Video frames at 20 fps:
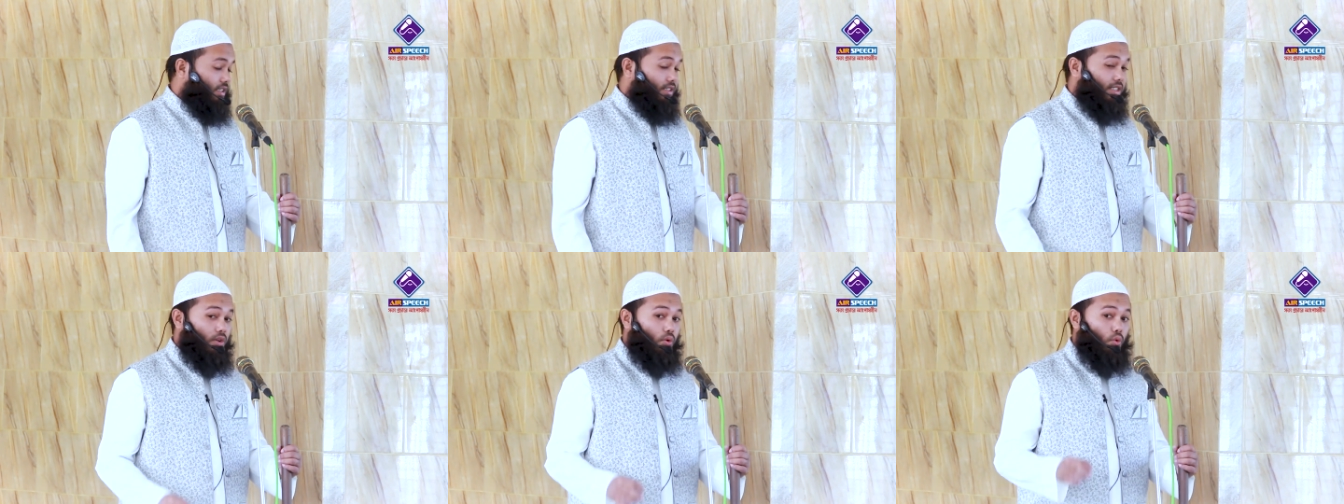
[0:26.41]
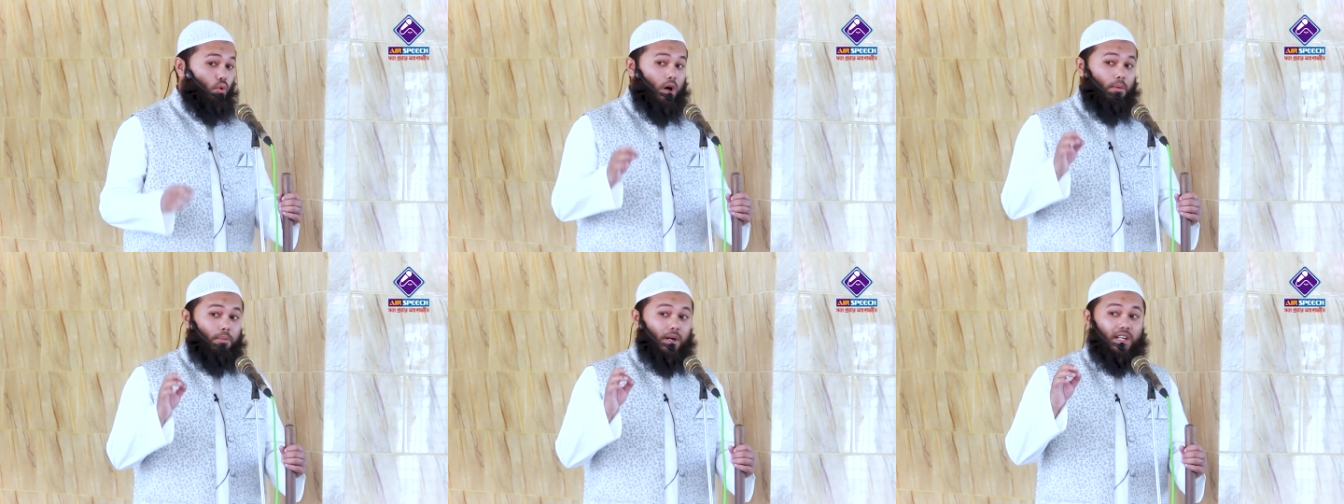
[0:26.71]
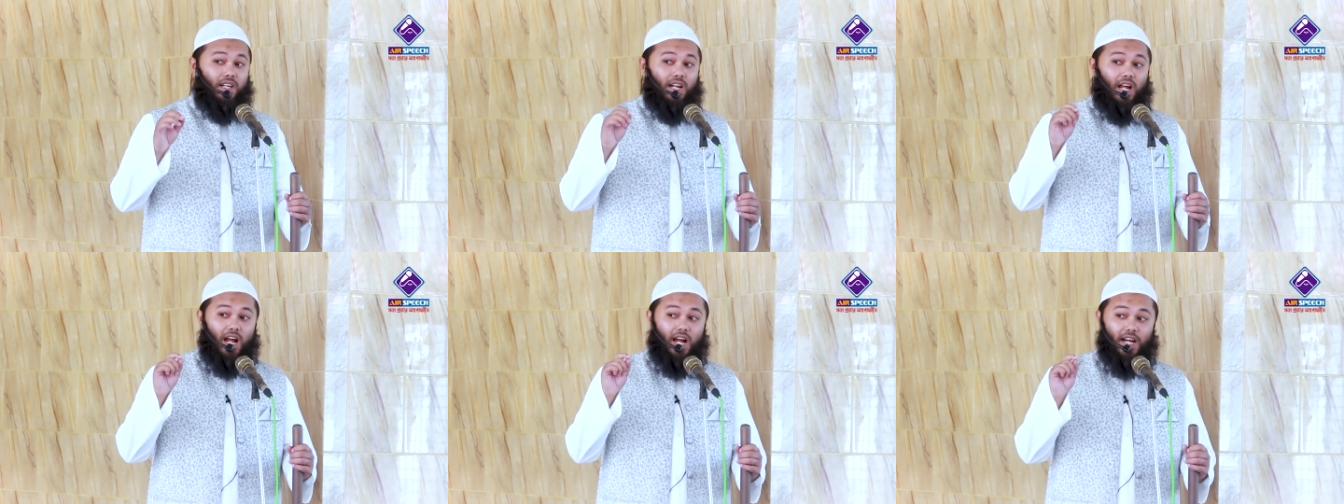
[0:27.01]
যে
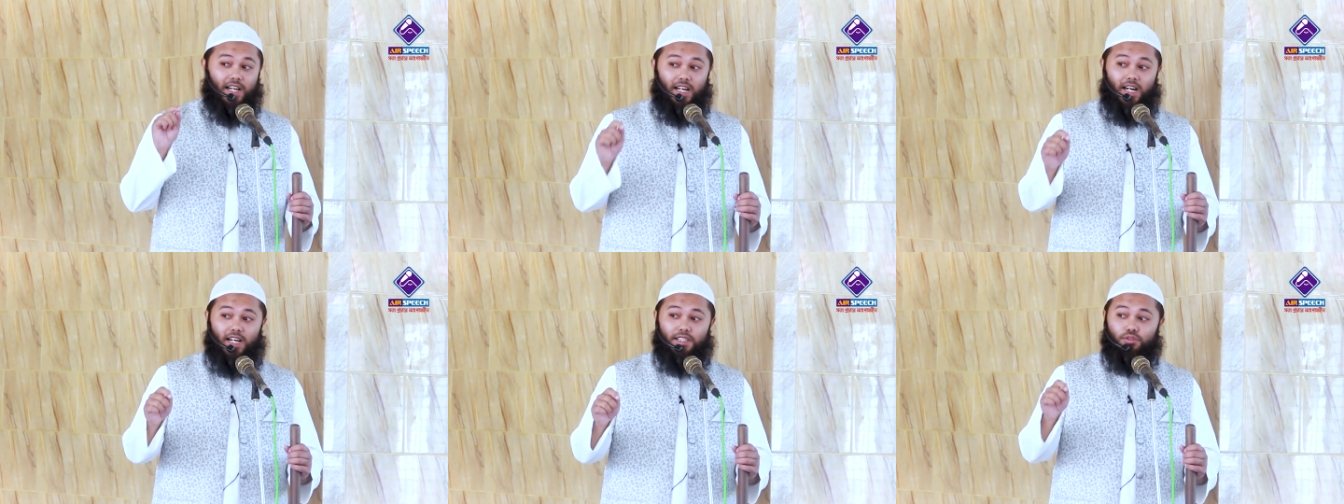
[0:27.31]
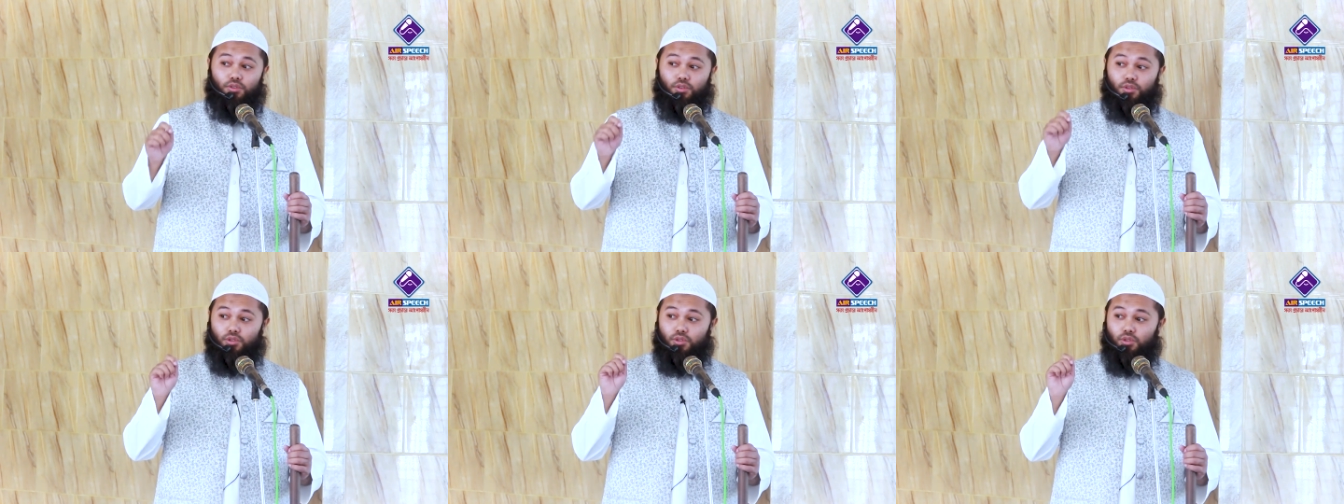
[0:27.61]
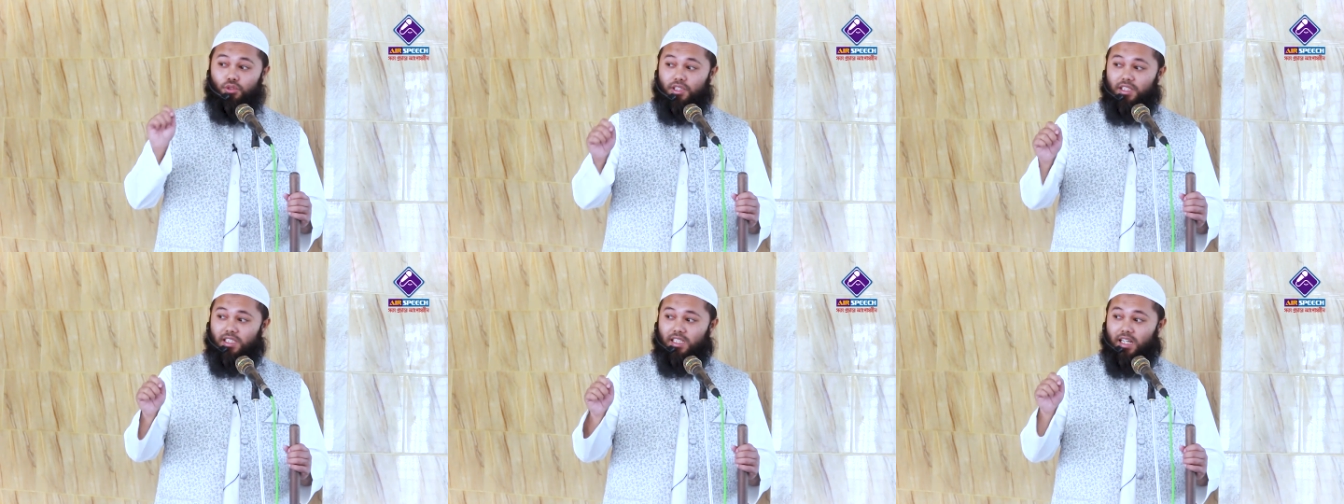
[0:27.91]
ওমান হায়াত
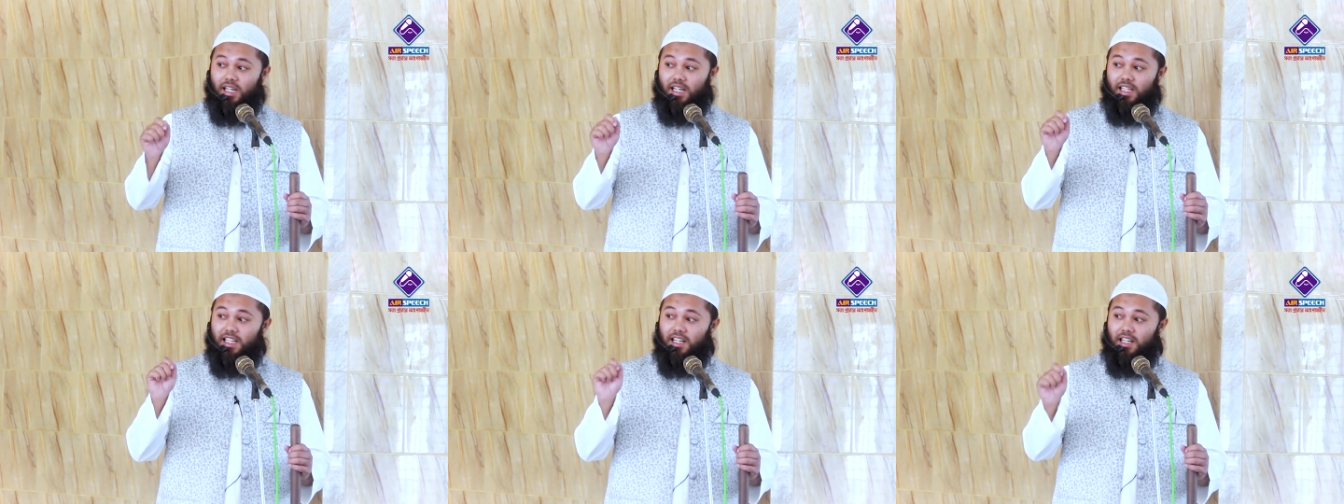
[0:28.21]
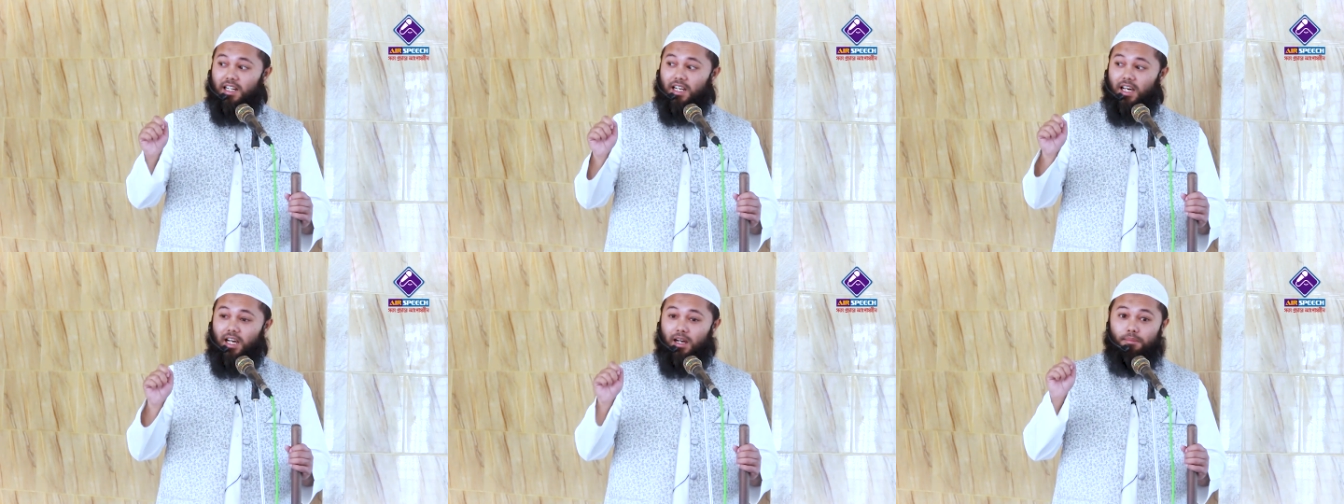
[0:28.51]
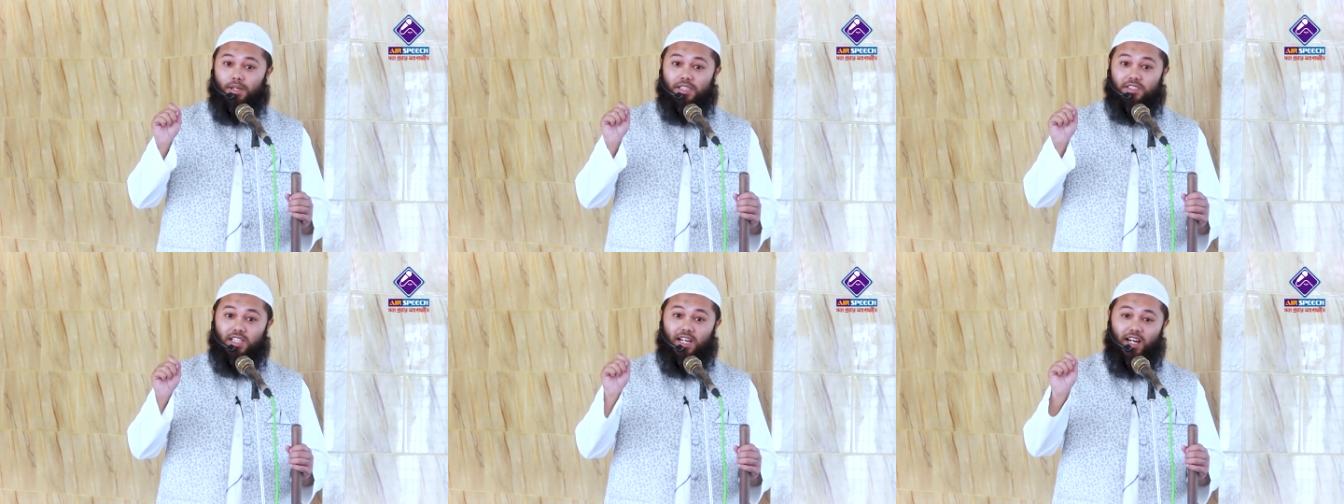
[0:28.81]
দুনিয়া ইল্লা
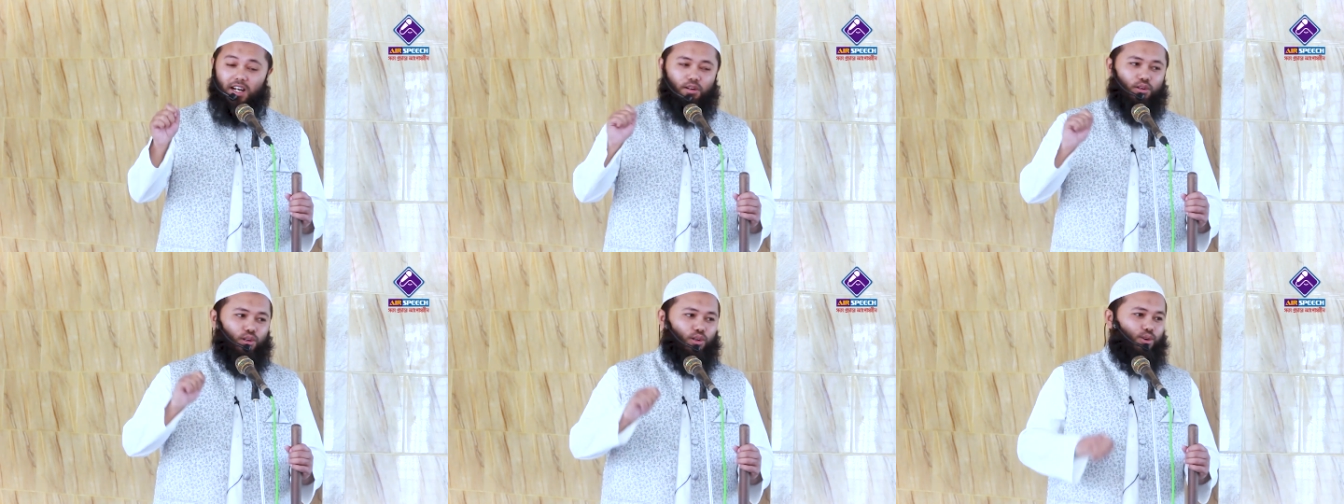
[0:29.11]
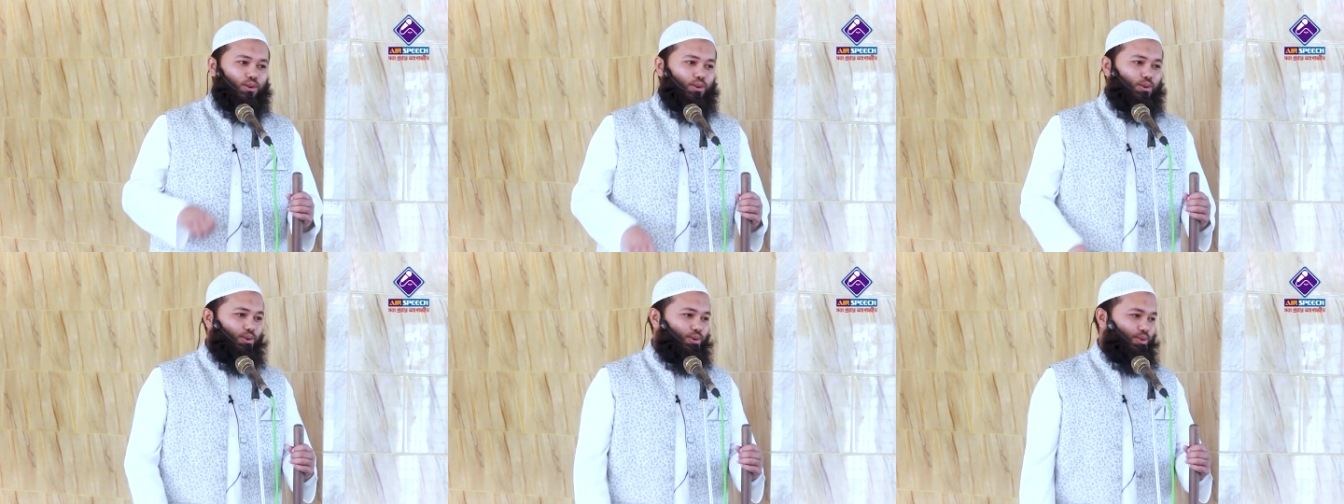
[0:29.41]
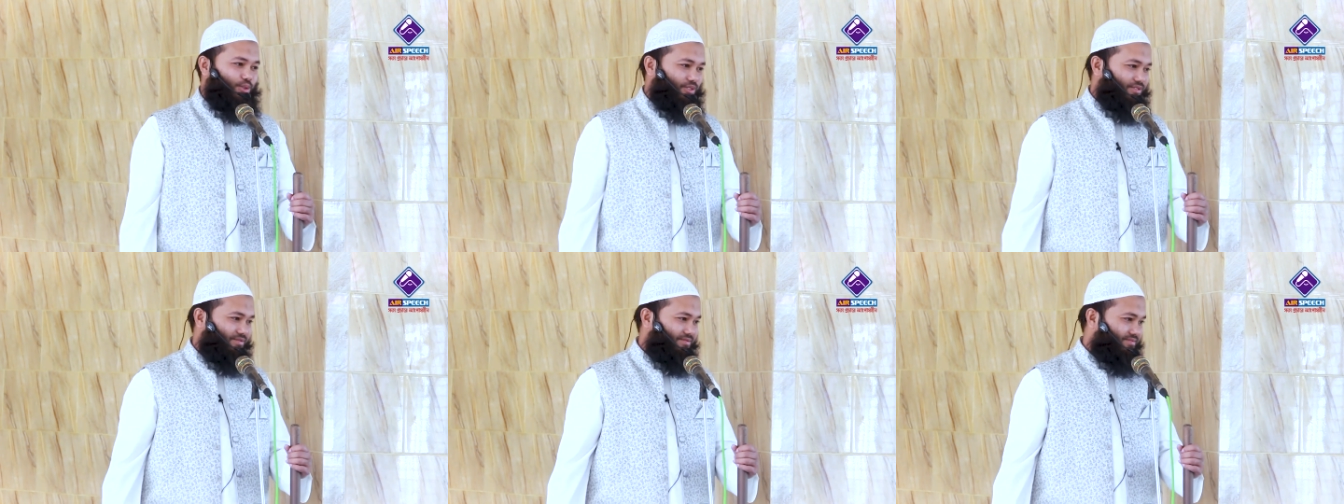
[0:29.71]
মাতাউল
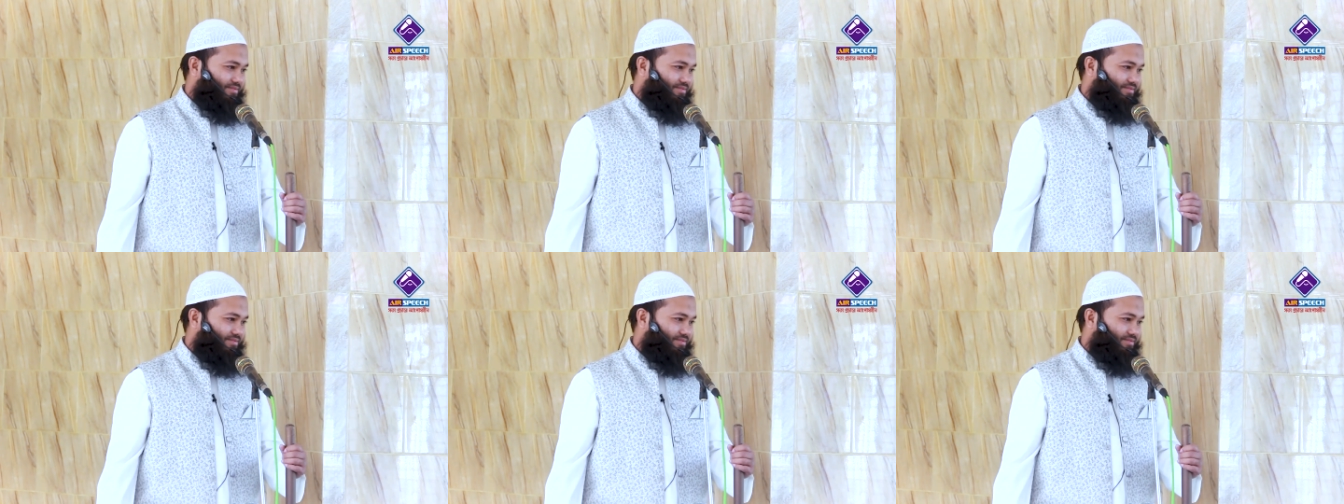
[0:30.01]
গুরুর